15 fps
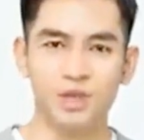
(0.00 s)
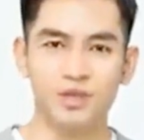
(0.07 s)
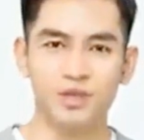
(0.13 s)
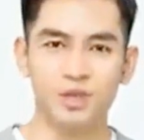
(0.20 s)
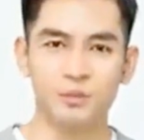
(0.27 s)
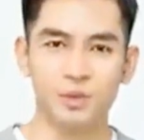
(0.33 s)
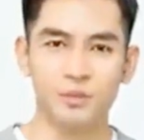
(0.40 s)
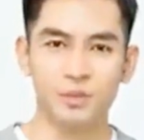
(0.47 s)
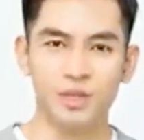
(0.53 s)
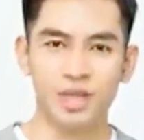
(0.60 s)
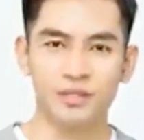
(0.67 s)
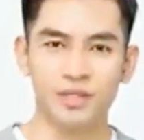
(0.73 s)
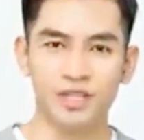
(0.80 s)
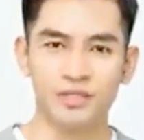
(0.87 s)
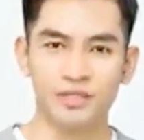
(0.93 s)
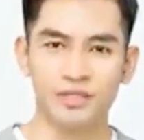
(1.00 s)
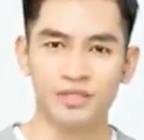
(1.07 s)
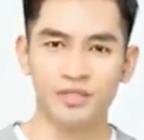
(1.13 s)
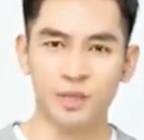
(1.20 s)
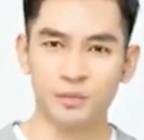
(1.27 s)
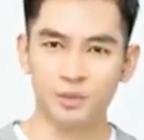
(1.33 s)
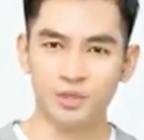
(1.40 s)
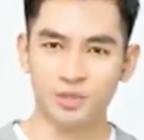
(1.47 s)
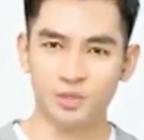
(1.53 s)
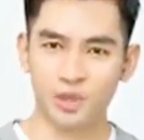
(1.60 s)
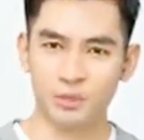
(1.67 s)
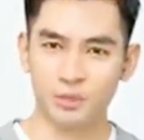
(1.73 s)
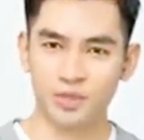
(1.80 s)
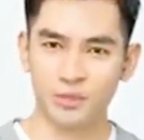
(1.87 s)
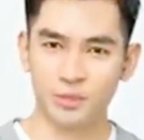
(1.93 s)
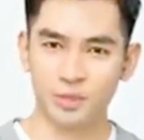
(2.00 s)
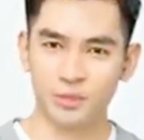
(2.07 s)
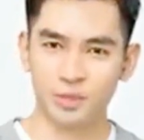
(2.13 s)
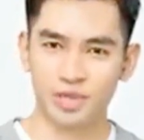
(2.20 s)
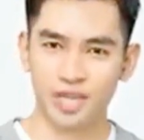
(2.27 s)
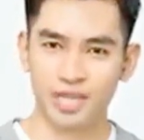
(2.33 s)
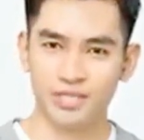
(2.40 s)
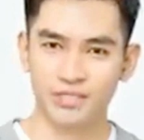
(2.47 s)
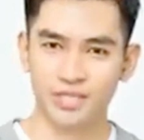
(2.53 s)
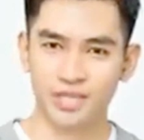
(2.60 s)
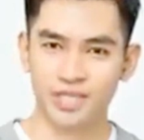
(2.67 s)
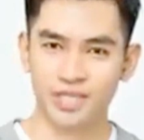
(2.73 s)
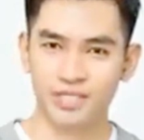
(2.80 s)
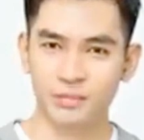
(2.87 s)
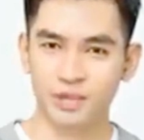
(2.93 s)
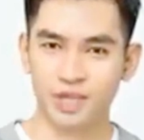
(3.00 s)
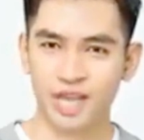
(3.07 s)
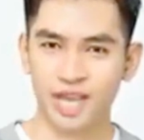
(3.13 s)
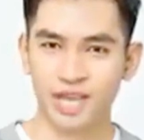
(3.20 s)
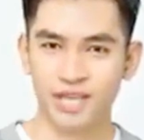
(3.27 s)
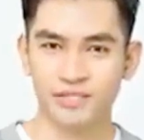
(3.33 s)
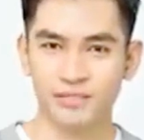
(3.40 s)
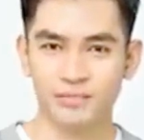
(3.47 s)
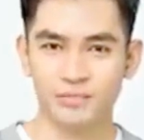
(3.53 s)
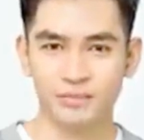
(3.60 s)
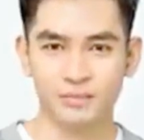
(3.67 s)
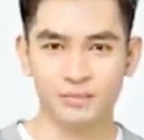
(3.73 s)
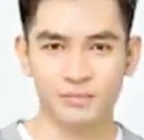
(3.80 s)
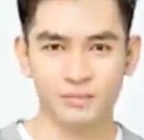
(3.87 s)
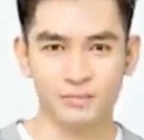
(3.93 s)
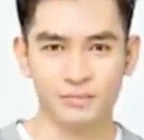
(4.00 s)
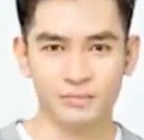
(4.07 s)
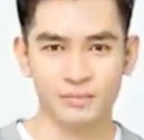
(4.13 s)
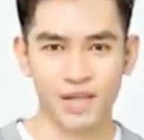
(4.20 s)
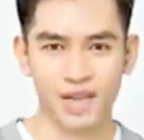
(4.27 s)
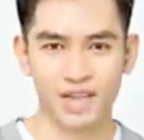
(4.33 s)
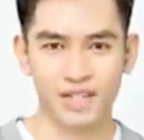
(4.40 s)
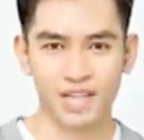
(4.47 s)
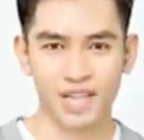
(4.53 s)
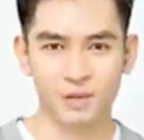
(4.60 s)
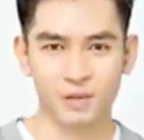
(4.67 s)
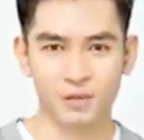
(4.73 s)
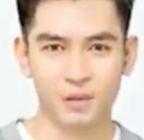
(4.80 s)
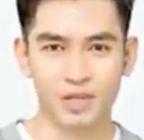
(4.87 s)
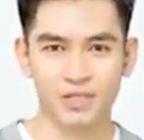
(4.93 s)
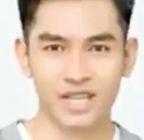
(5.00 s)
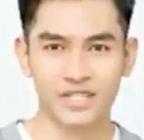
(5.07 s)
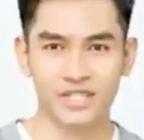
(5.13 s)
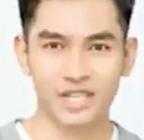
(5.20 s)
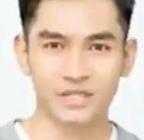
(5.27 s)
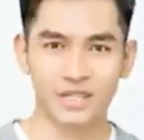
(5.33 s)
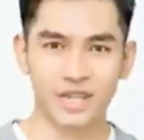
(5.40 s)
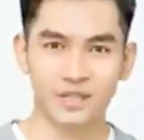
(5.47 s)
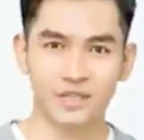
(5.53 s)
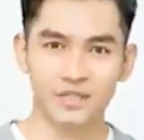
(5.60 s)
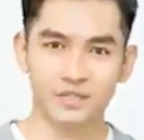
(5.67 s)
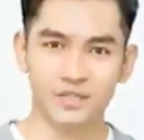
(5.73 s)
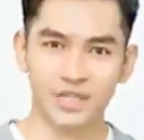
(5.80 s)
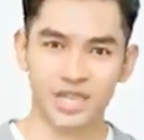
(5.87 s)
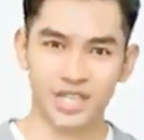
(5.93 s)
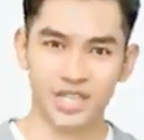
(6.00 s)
Namun, kekuatan guntur dan kesengsaraan membombardir, tetapi masih gagal membunuh Daniel.